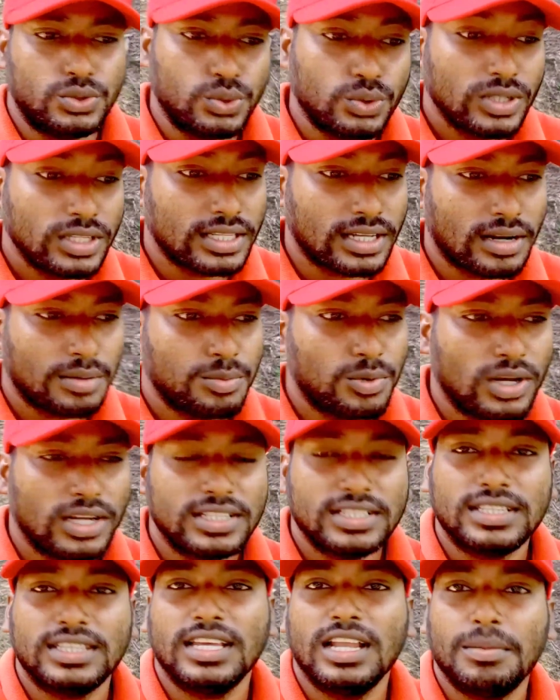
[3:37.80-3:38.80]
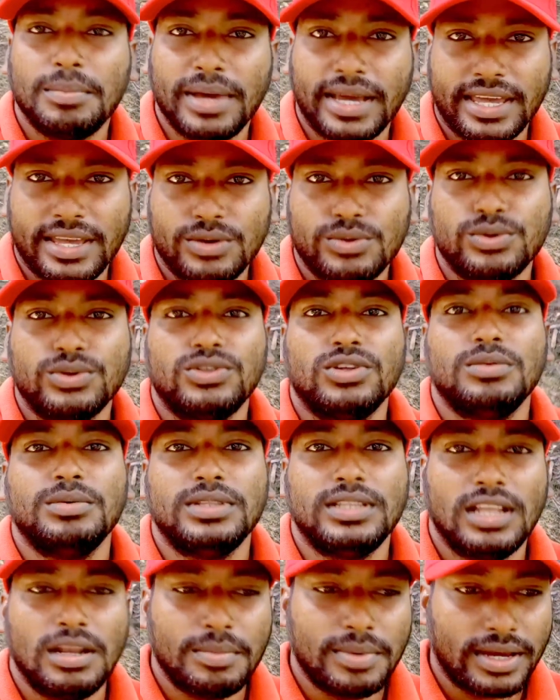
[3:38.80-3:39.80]
যদি তারা বলে যে তেল প্যাকিং করতে
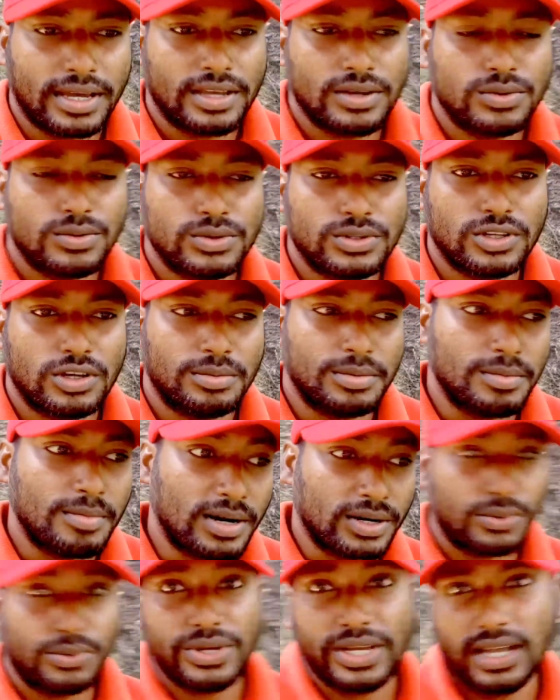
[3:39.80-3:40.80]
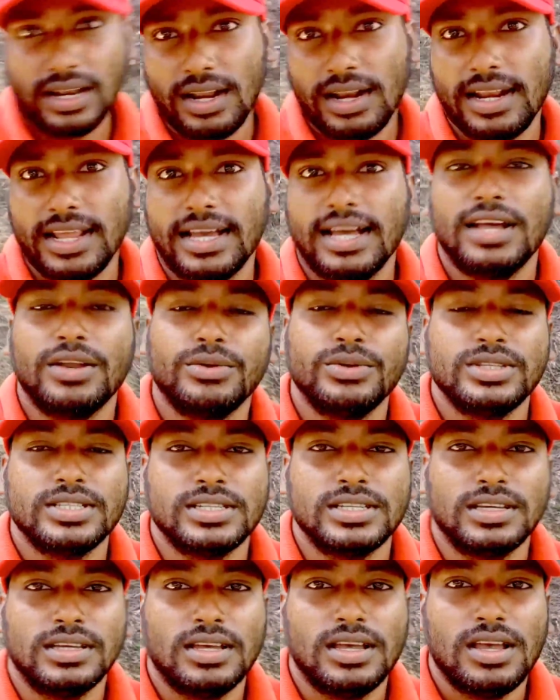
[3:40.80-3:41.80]
হবে তেল প্যাকিং করতে হবে বাট ওইখানে লেখা
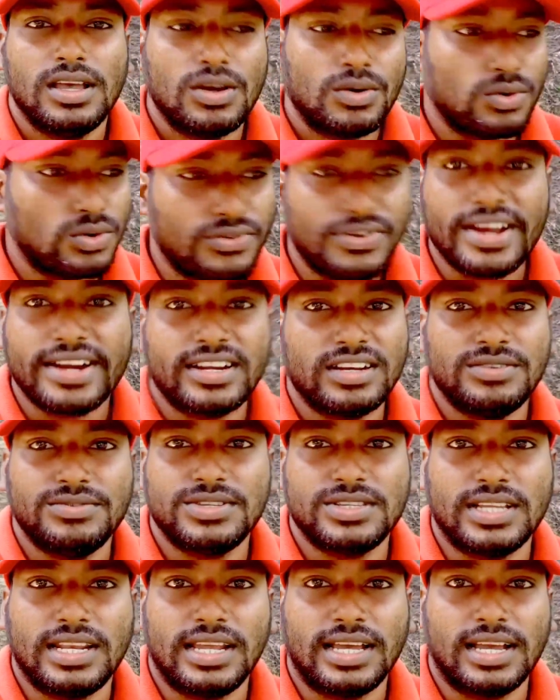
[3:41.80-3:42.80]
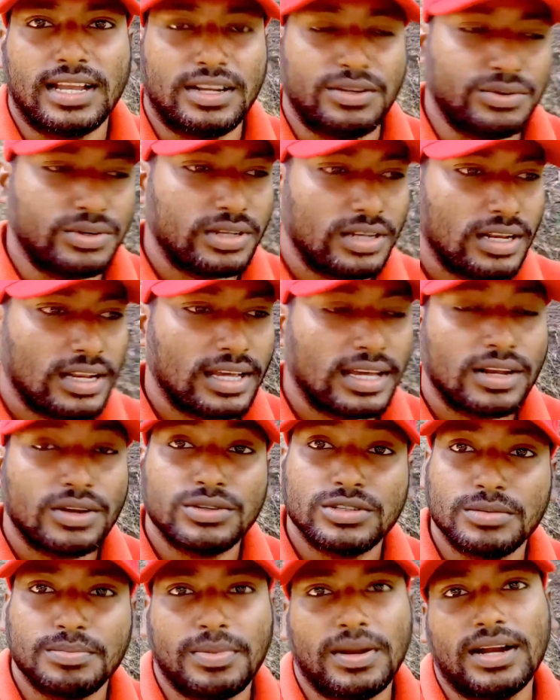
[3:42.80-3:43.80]
রয়েছে কোনো ফ্যাক্টরি ভিসা লেখা নেই ওখানে লেখা
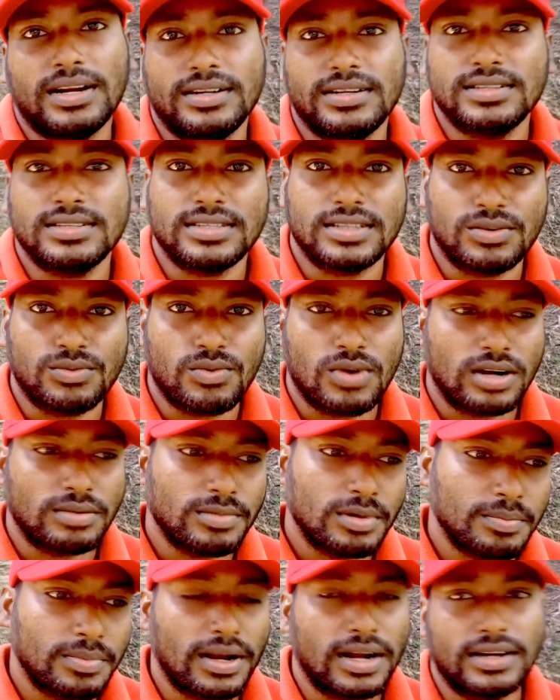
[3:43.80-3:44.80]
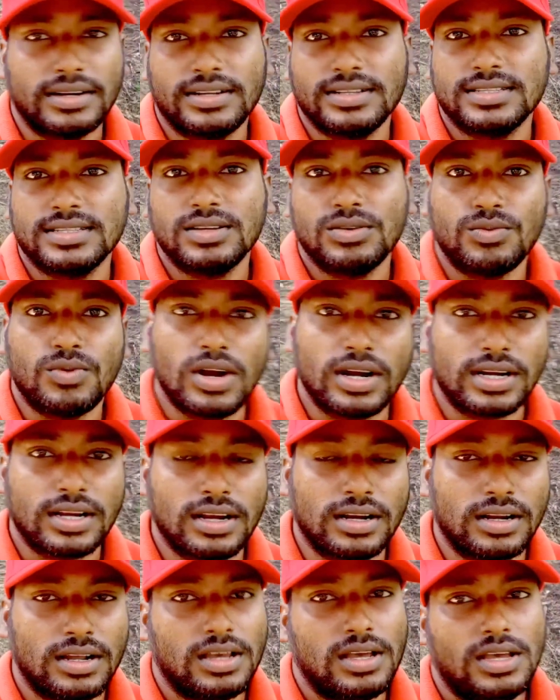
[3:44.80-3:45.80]
রয়েছে প্লান্টেশন ওয়ার্ক বা প্লান্টেশন
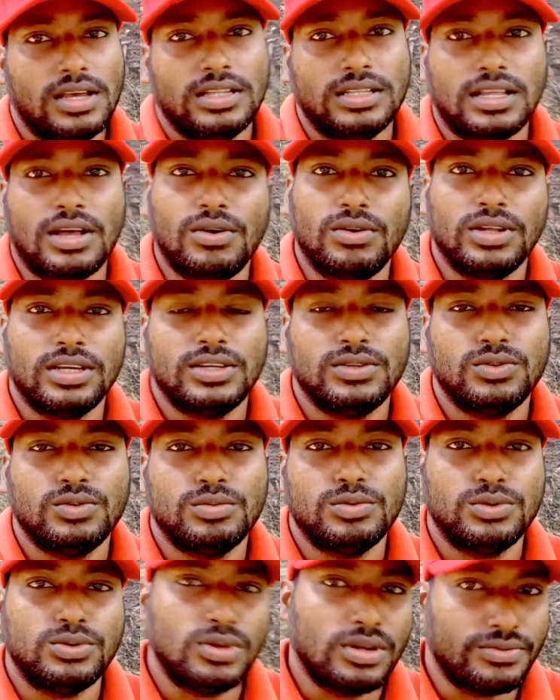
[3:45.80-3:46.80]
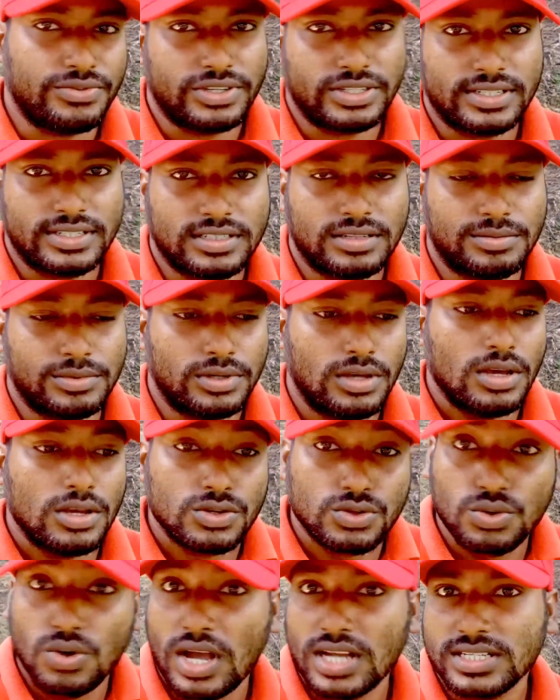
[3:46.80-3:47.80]
ওয়ার্কার তাহলে কিন্তু বন্ধুরা ফেসে যাবে
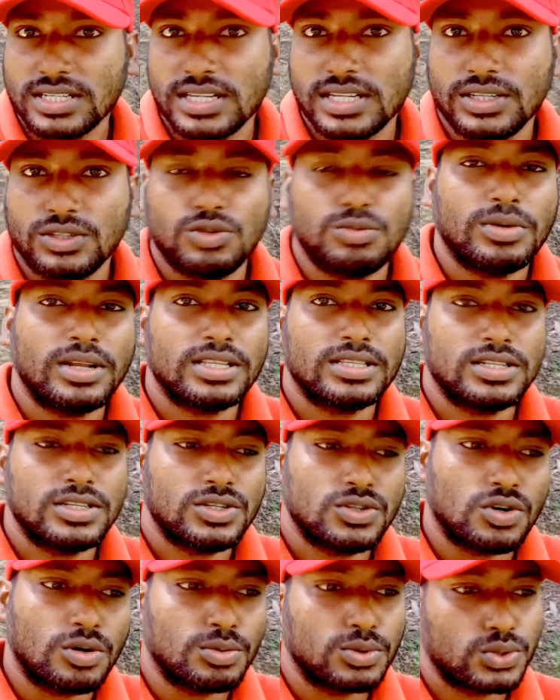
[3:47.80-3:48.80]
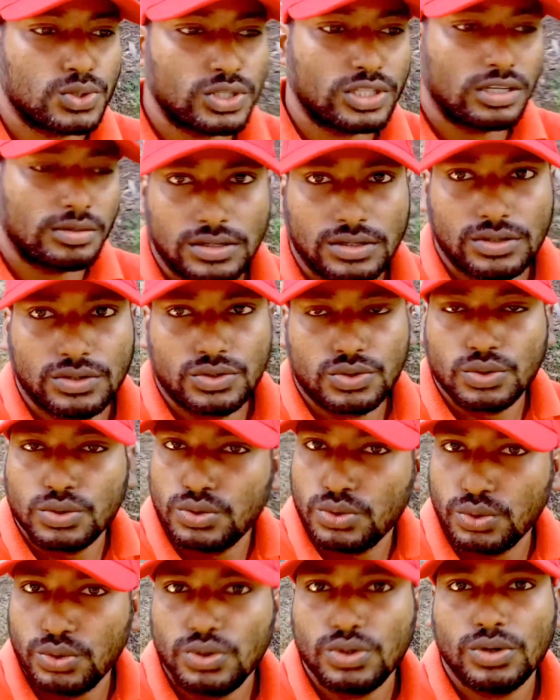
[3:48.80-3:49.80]
সো আসার আগে তোমরা এই জিনিসটা অবশ্যই দেখবে সো
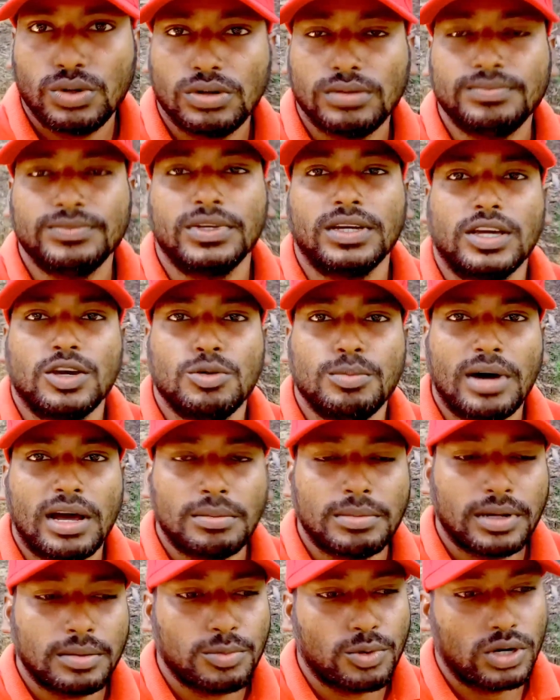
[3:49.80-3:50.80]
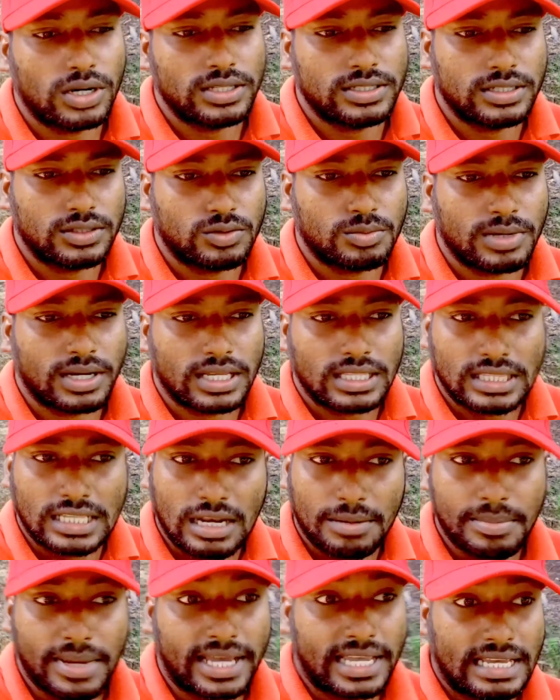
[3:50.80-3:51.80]
যদিও কেউ বারবার বলে যে তোমাকে
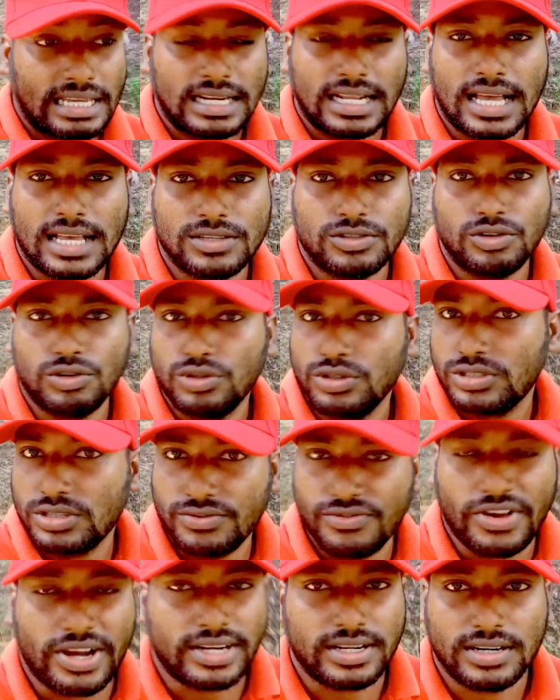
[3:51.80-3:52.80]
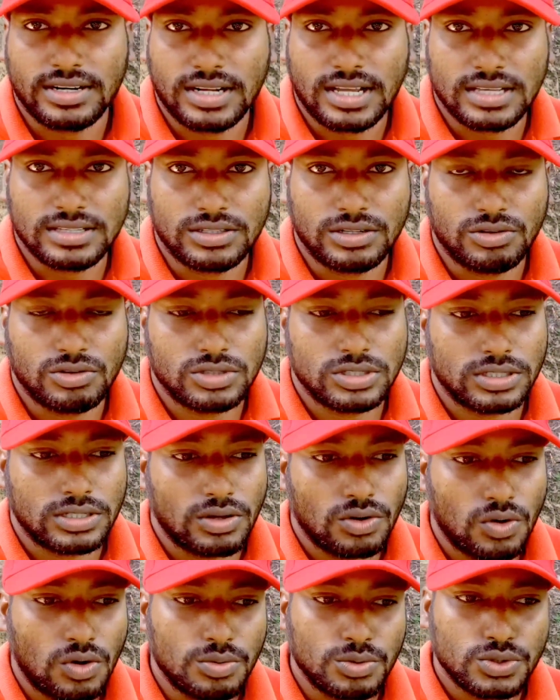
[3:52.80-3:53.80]
তেল প্যাকিংয়ের কাজ দেওয়া হয়েছে ফ্যাক্টরির কাজ দেওয়া হয়েছে
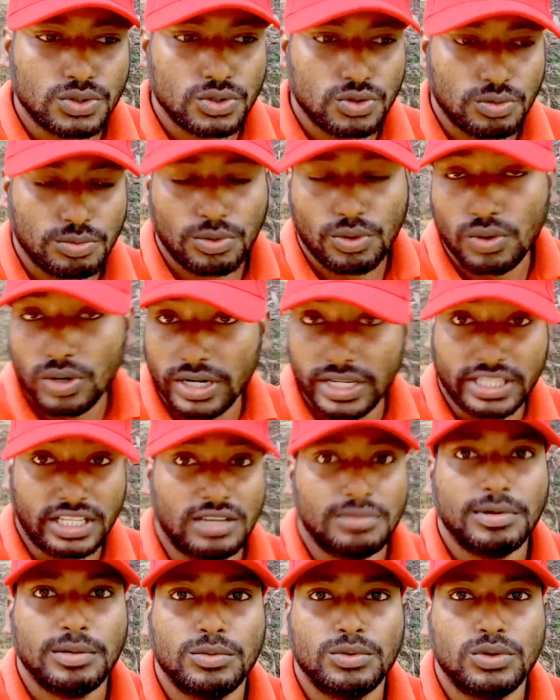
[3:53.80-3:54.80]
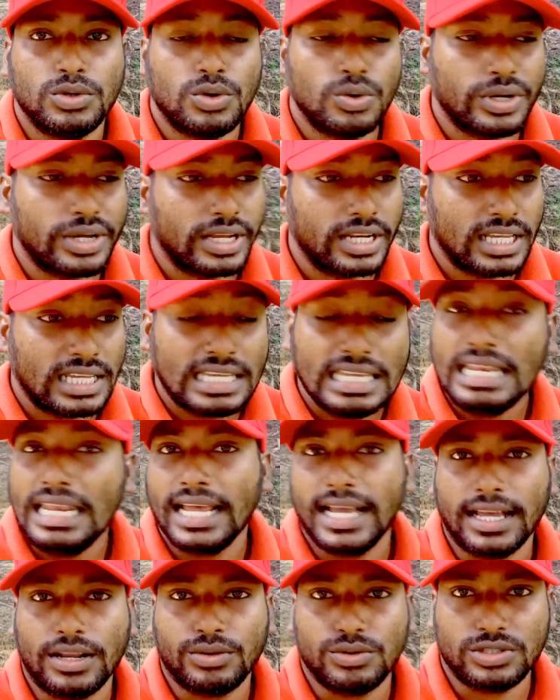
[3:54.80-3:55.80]
তাহলে অবশ্যই তোমরা ওখানে দেখবে বন্ধুরা ওইখানে কী
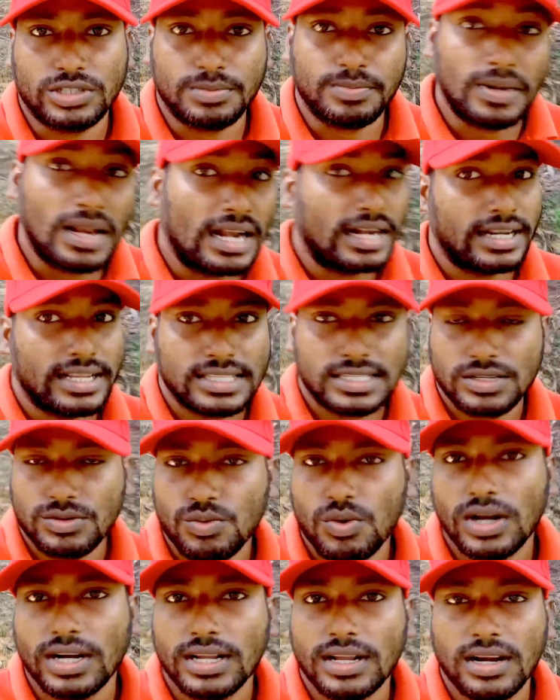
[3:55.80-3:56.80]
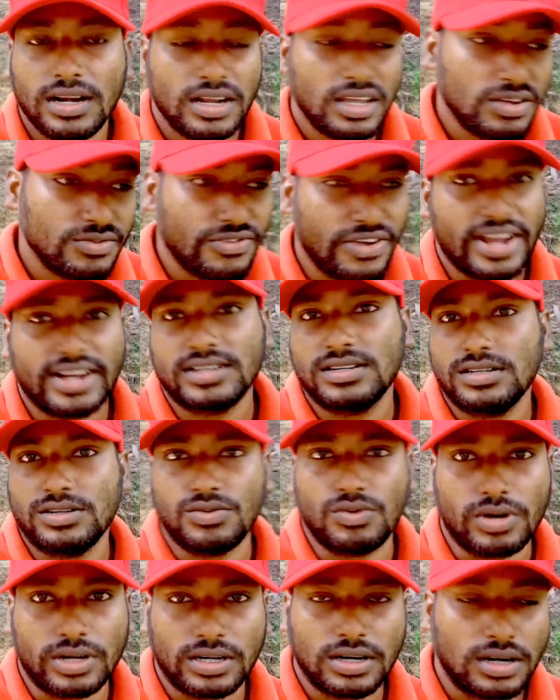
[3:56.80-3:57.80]
লেখা রয়েছে প্লান্টেশন ওয়ার্কার নাকি
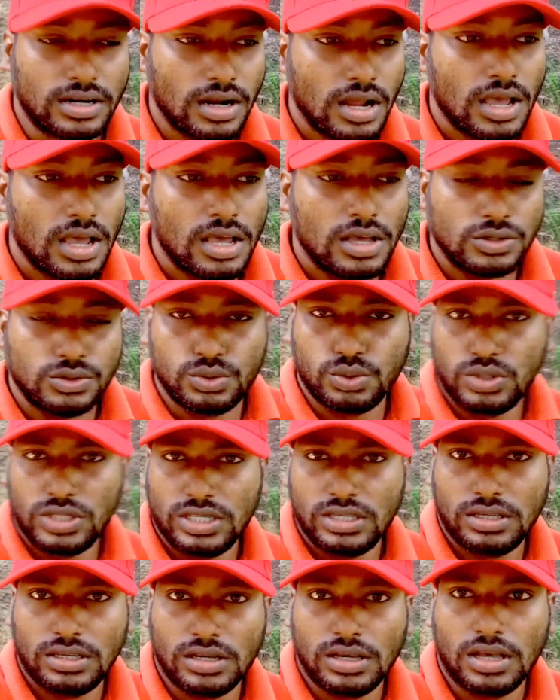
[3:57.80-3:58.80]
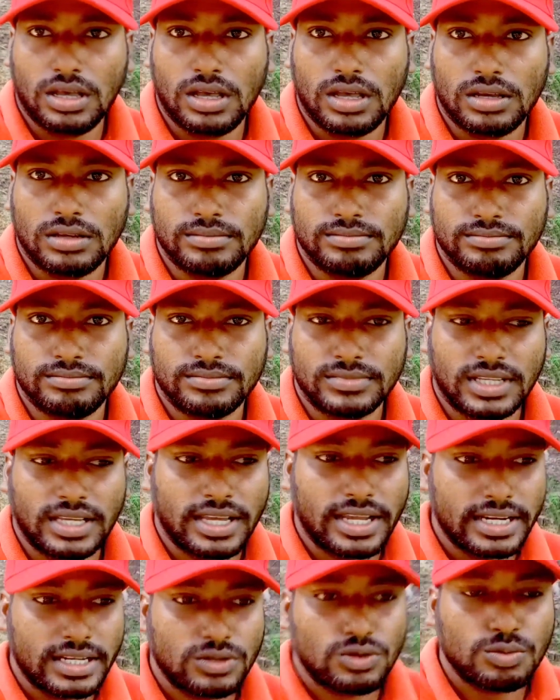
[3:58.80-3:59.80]
ফ্যাক্টরি ওয়ার্কার যদি
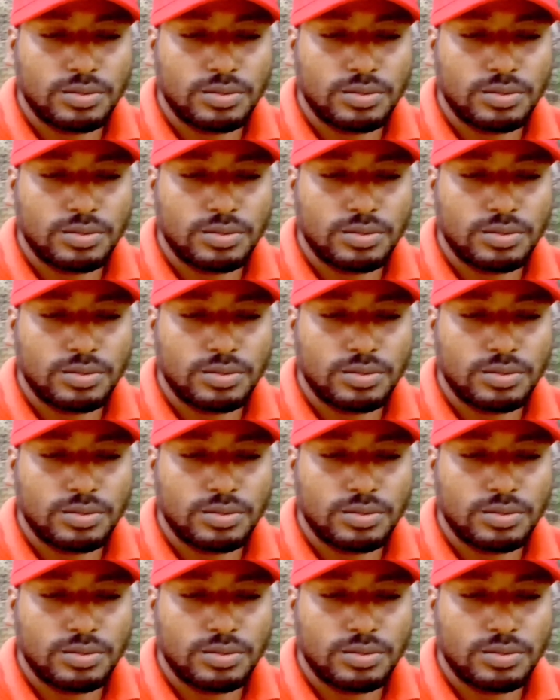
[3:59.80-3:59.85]
এটা